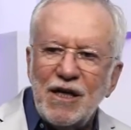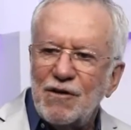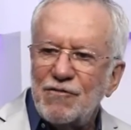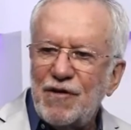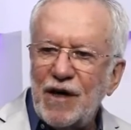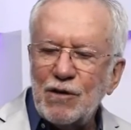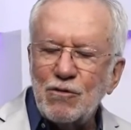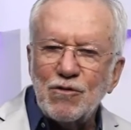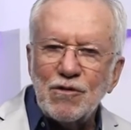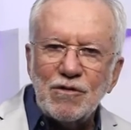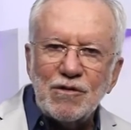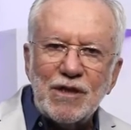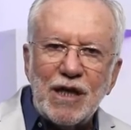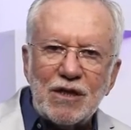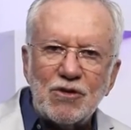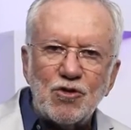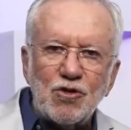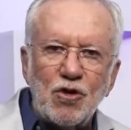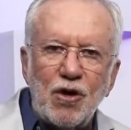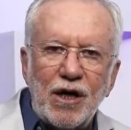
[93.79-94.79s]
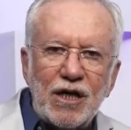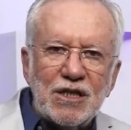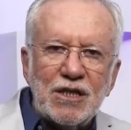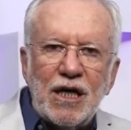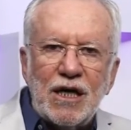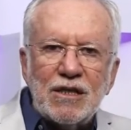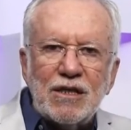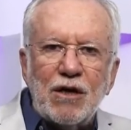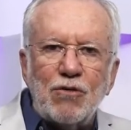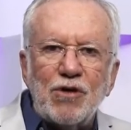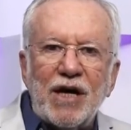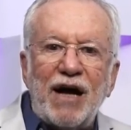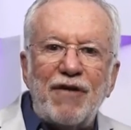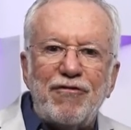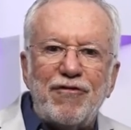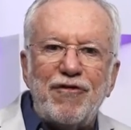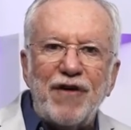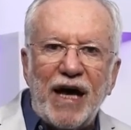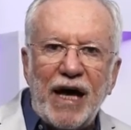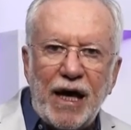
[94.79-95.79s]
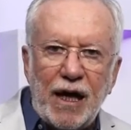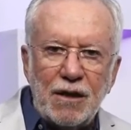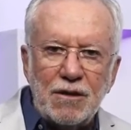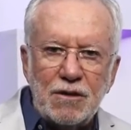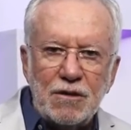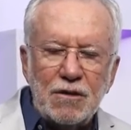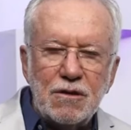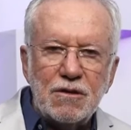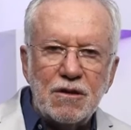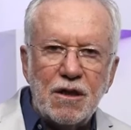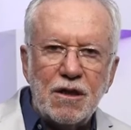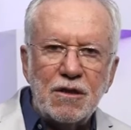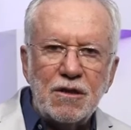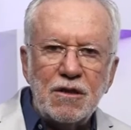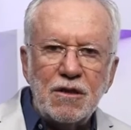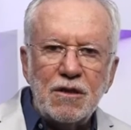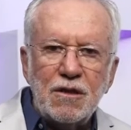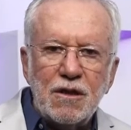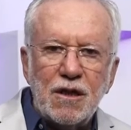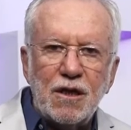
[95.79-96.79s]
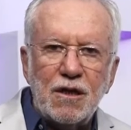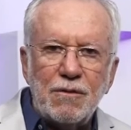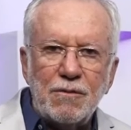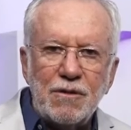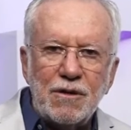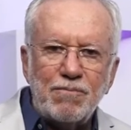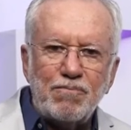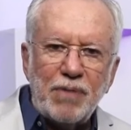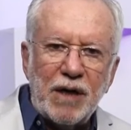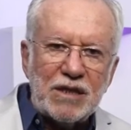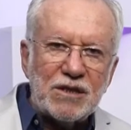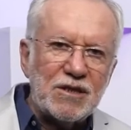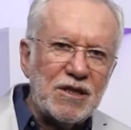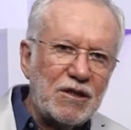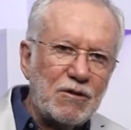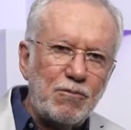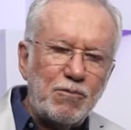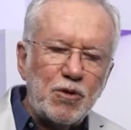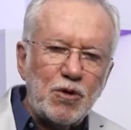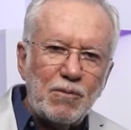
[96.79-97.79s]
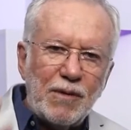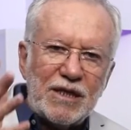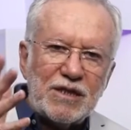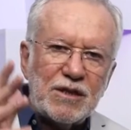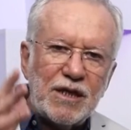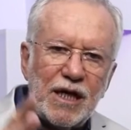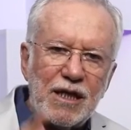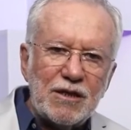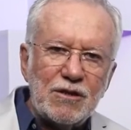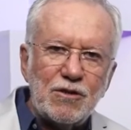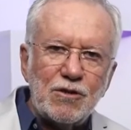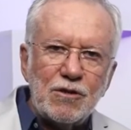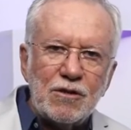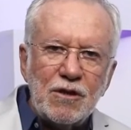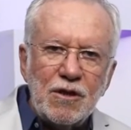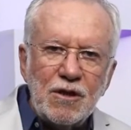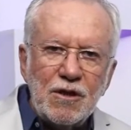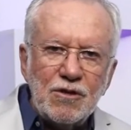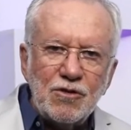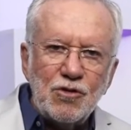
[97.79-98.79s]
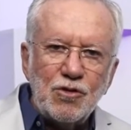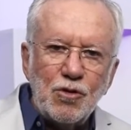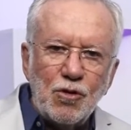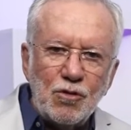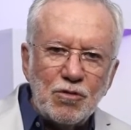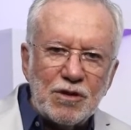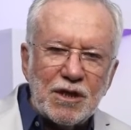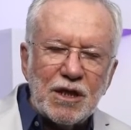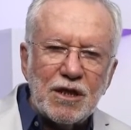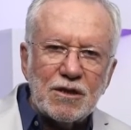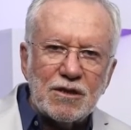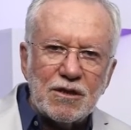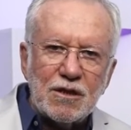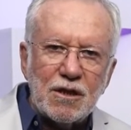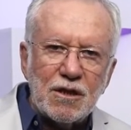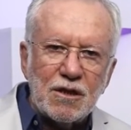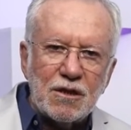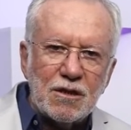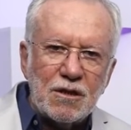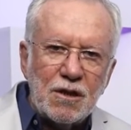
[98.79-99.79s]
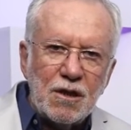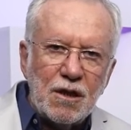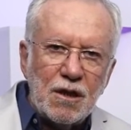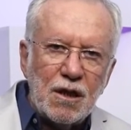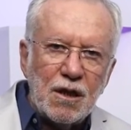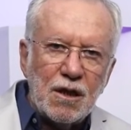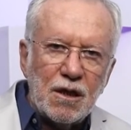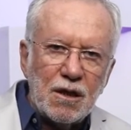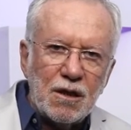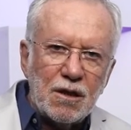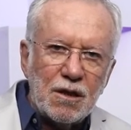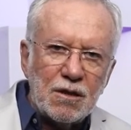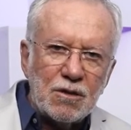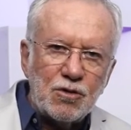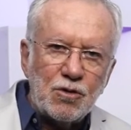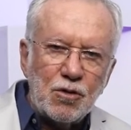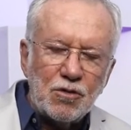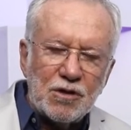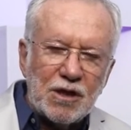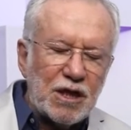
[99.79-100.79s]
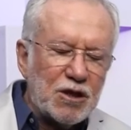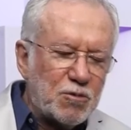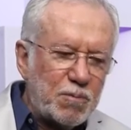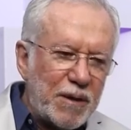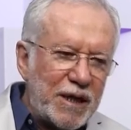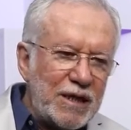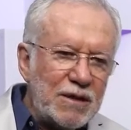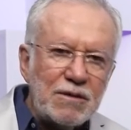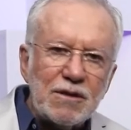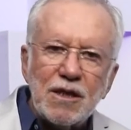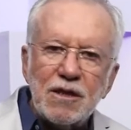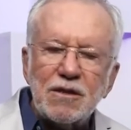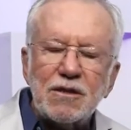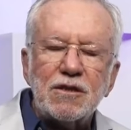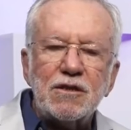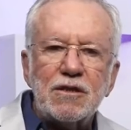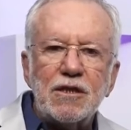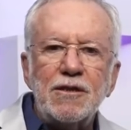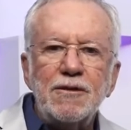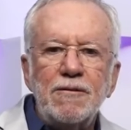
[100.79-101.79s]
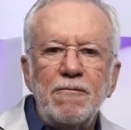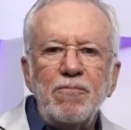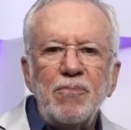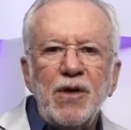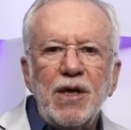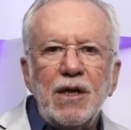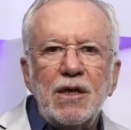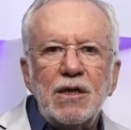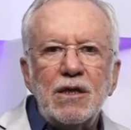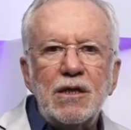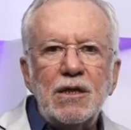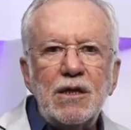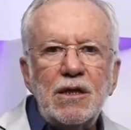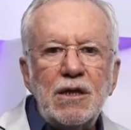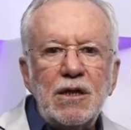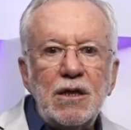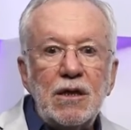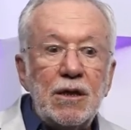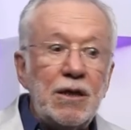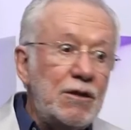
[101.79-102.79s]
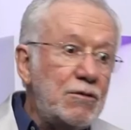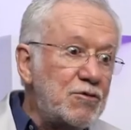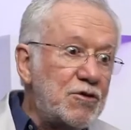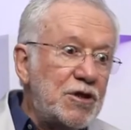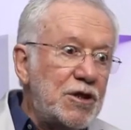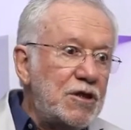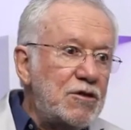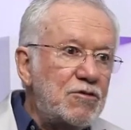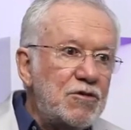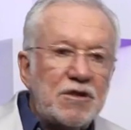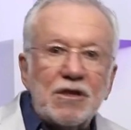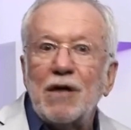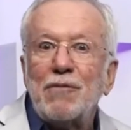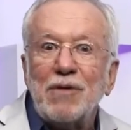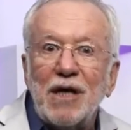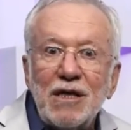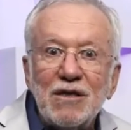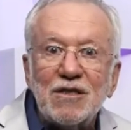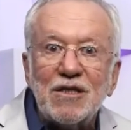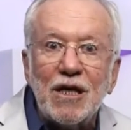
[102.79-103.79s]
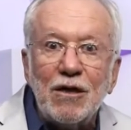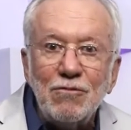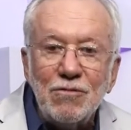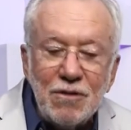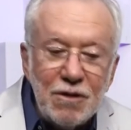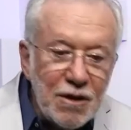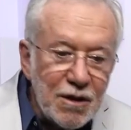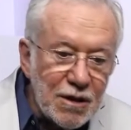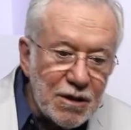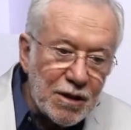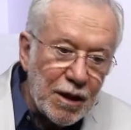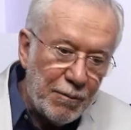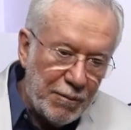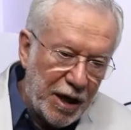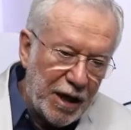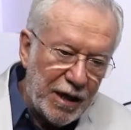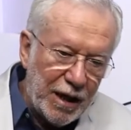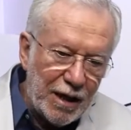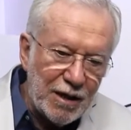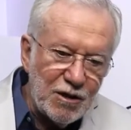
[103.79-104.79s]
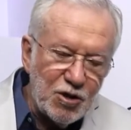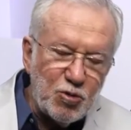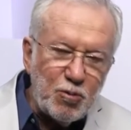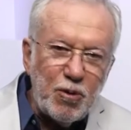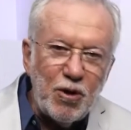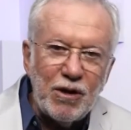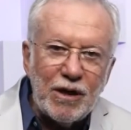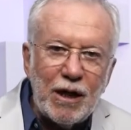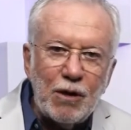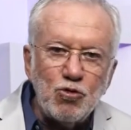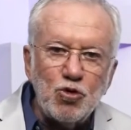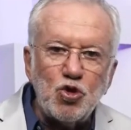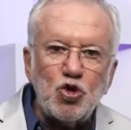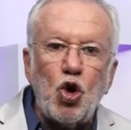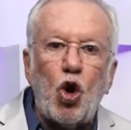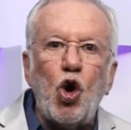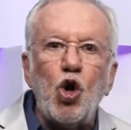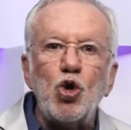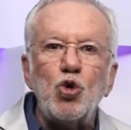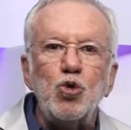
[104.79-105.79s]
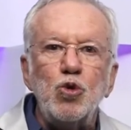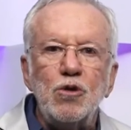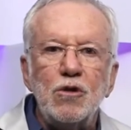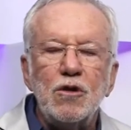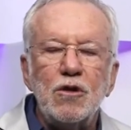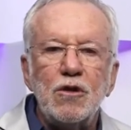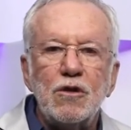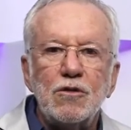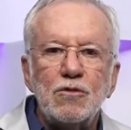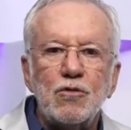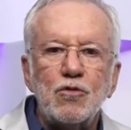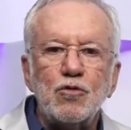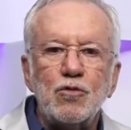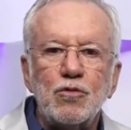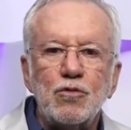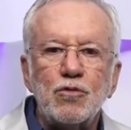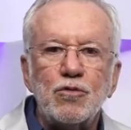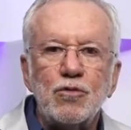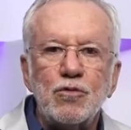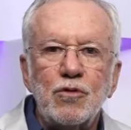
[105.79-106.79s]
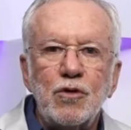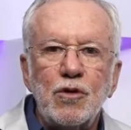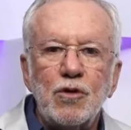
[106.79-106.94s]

vai do, da soja até o café, né? É, passando por uma série de, de, outras, é, é, de outras plantas. Né? E, e os índios também são, também querem explorar o solo, o, o,